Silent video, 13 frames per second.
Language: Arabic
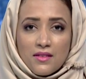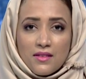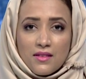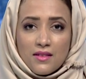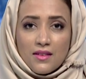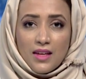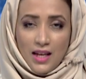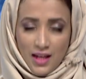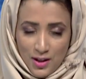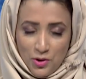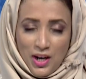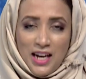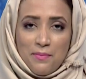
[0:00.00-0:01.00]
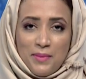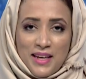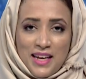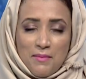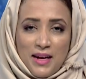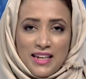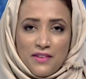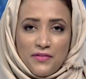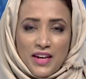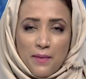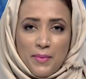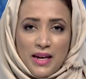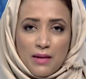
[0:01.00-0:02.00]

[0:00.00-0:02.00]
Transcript: نعم نرحب بك معنا في اخبار